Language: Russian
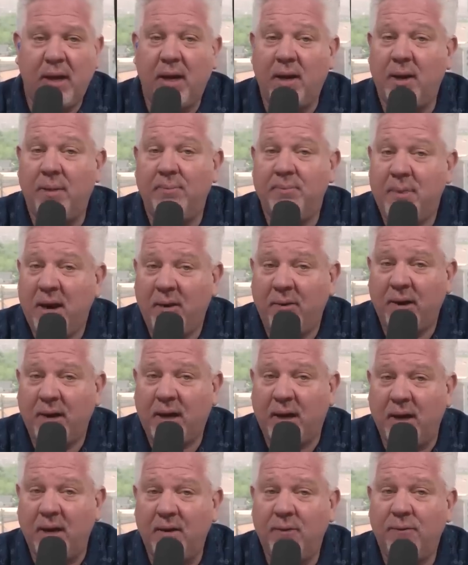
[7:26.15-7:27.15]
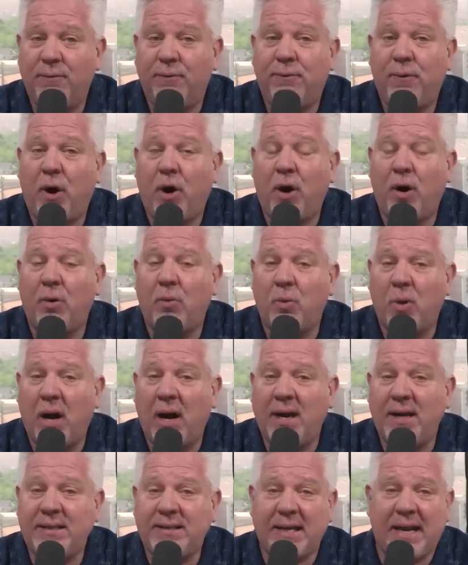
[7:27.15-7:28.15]
«американская
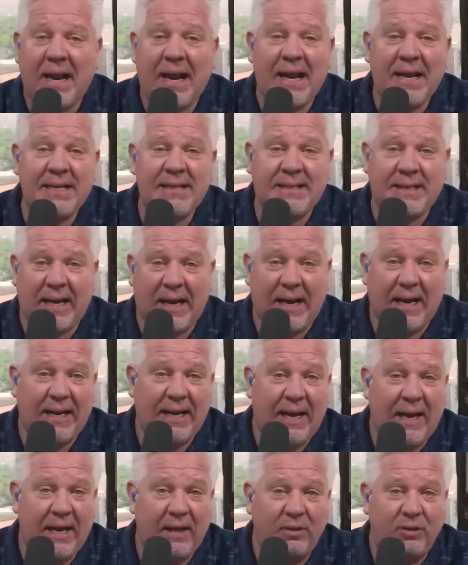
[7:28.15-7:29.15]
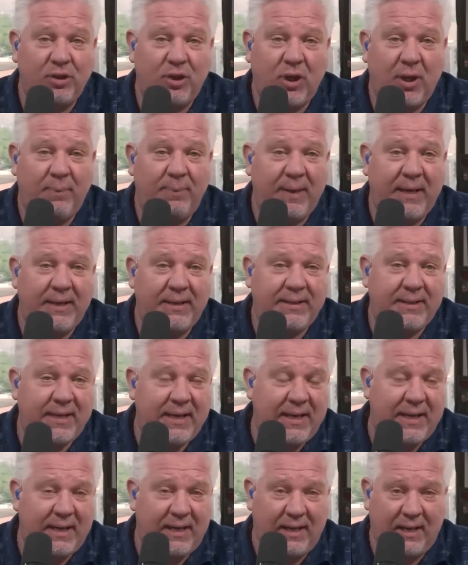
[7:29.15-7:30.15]
праворадикальная
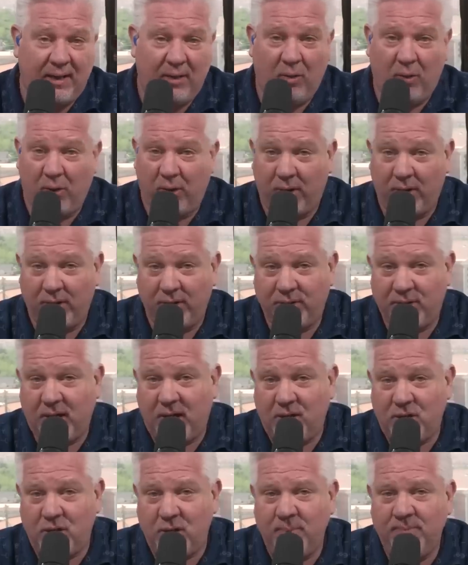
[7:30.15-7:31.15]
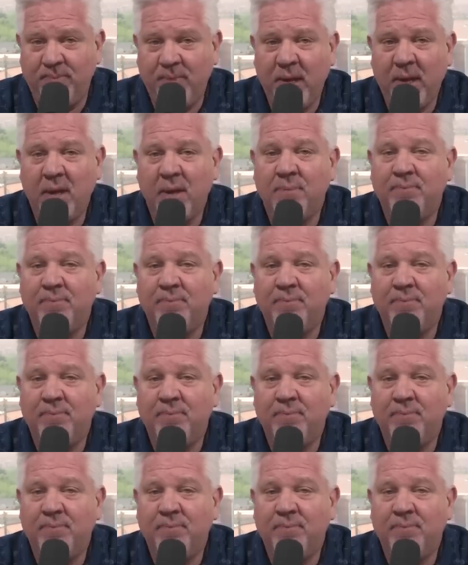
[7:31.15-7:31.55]
анти-ЛГБТ организация»,